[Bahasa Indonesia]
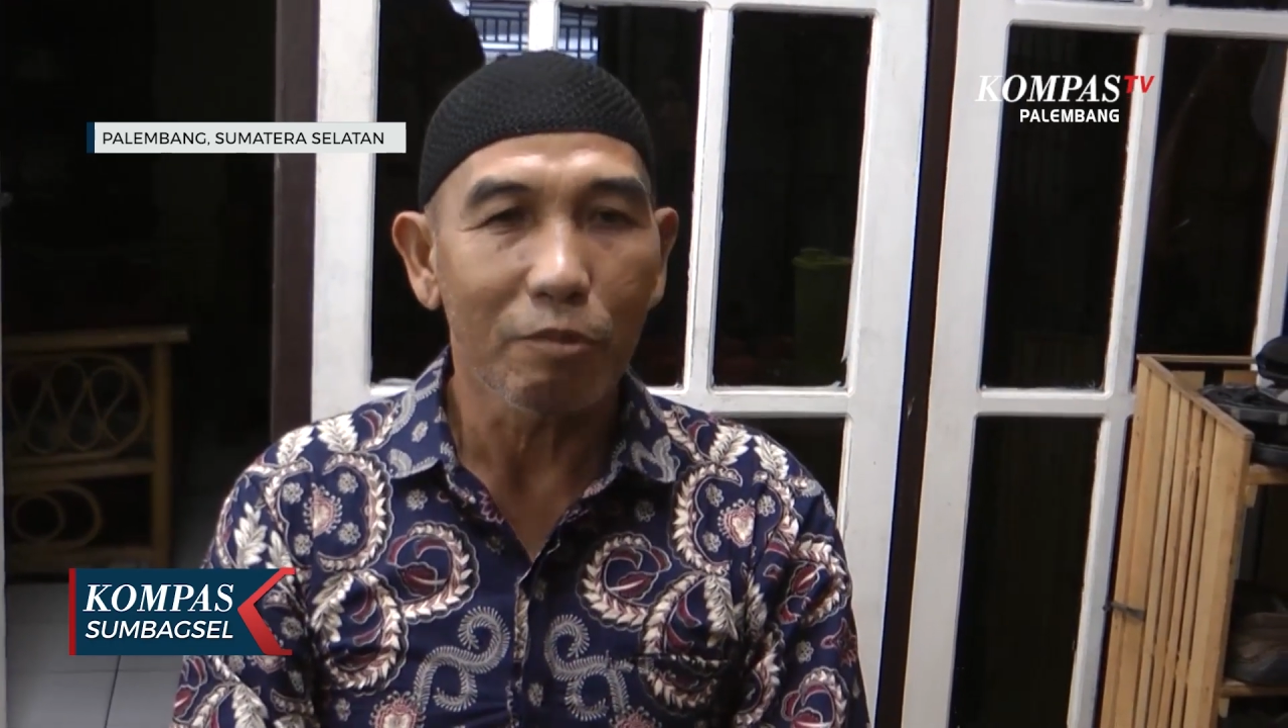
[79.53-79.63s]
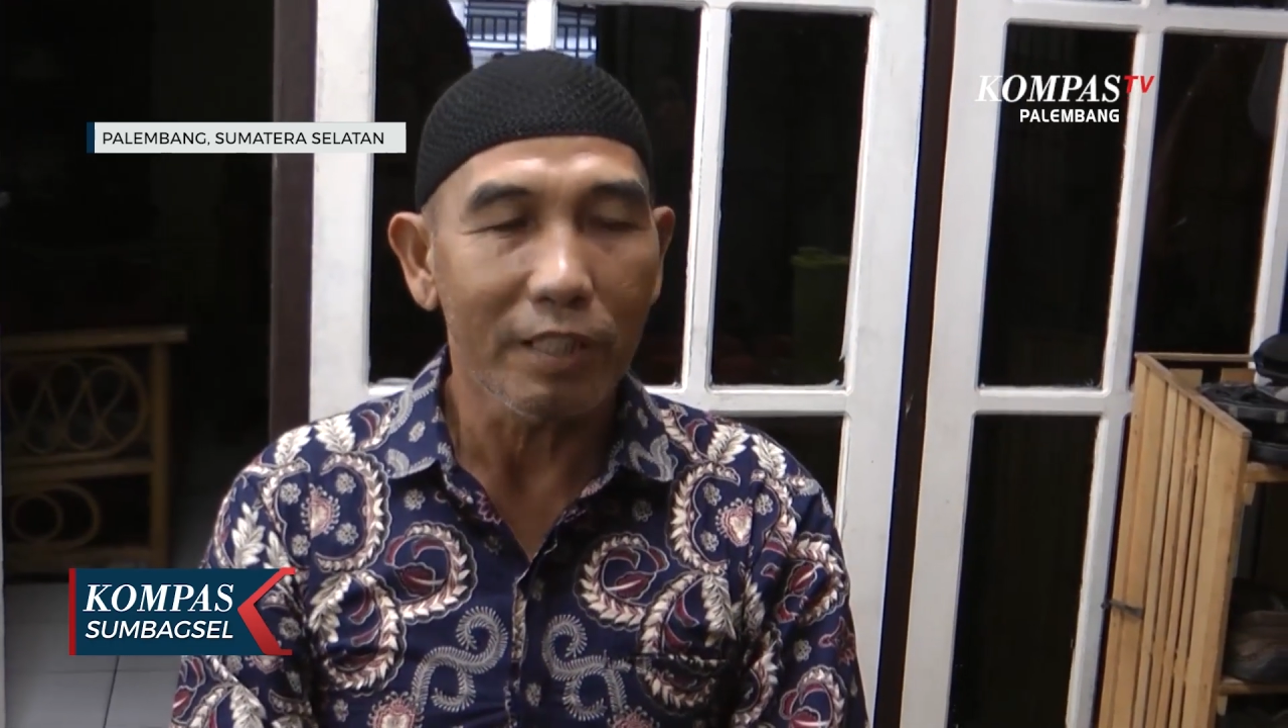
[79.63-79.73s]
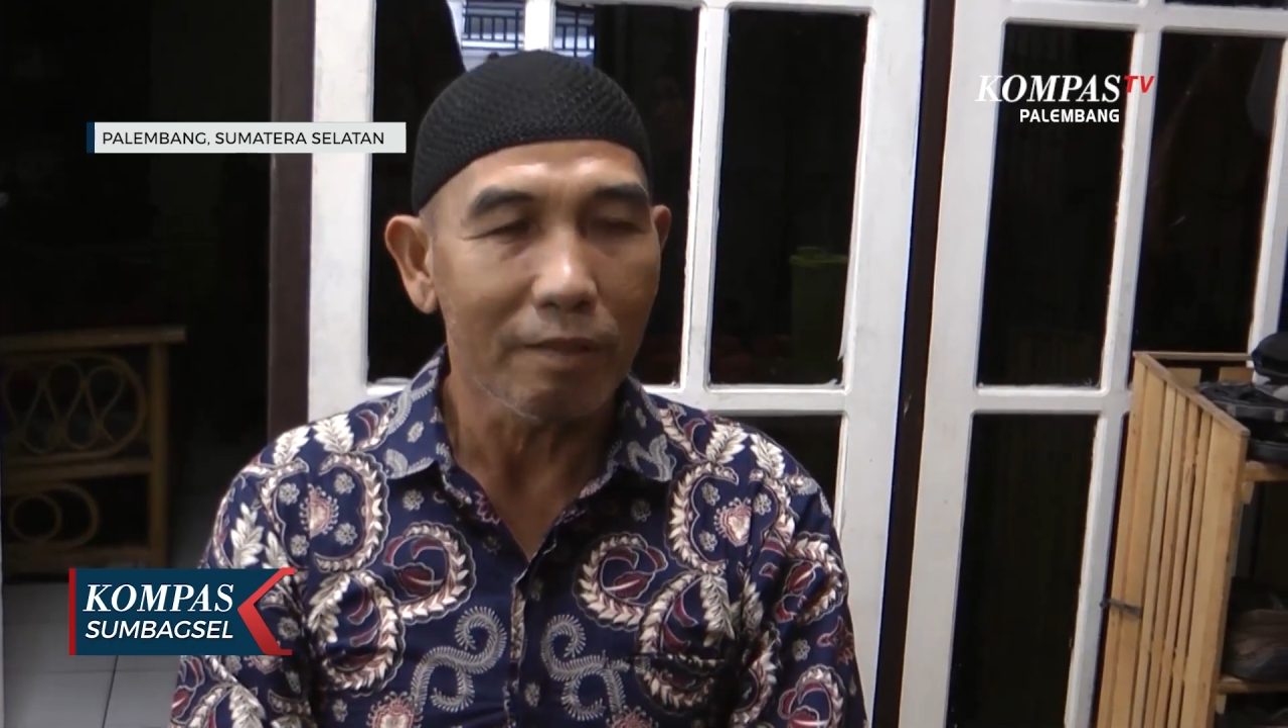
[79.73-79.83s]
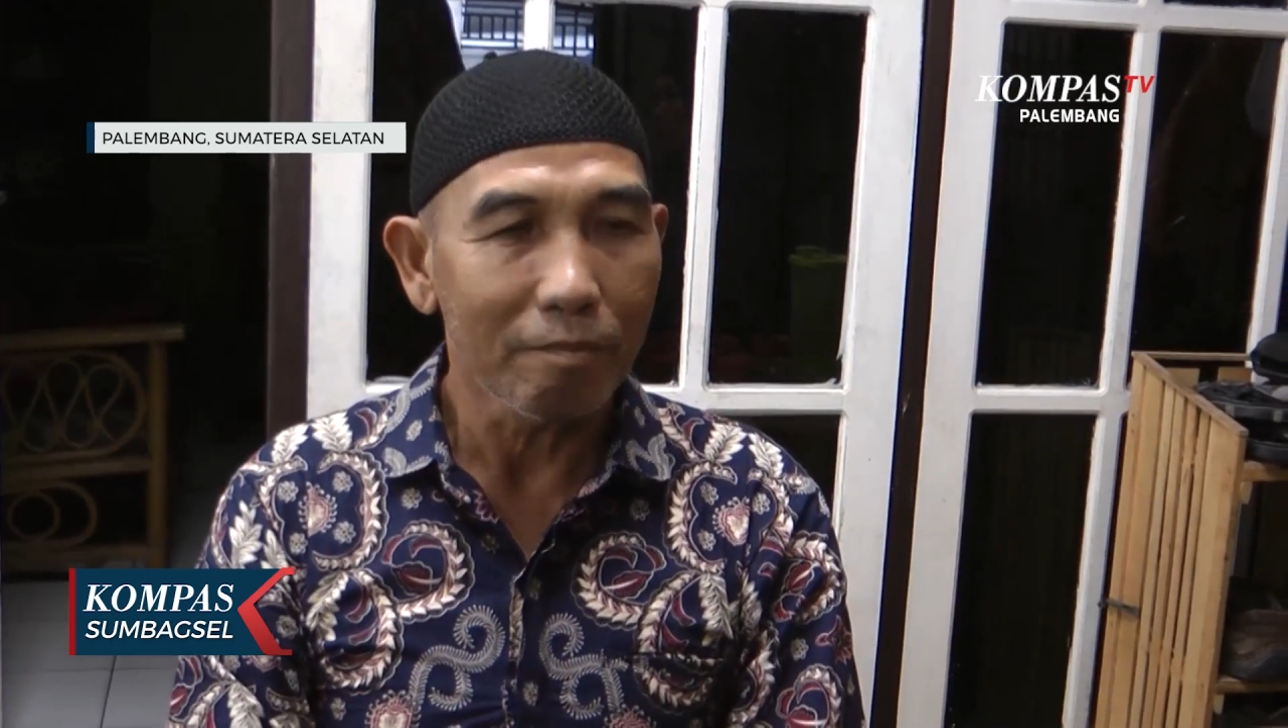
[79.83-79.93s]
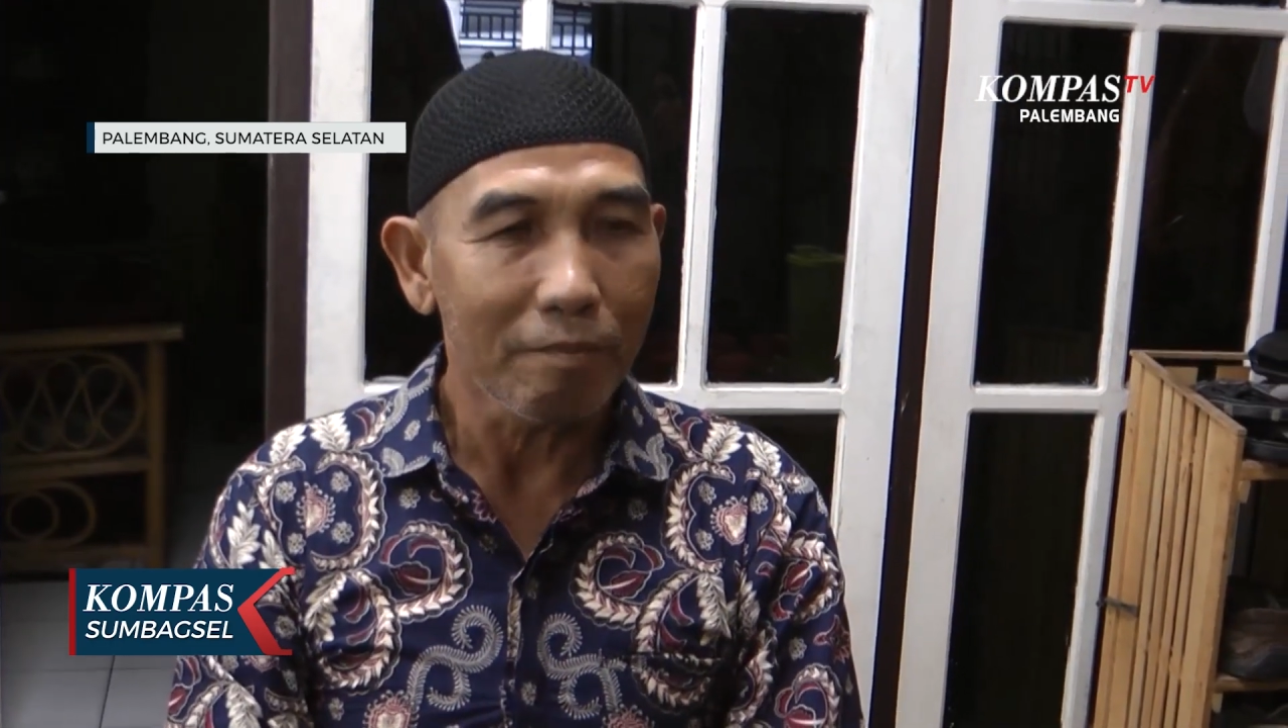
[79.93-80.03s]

mungkin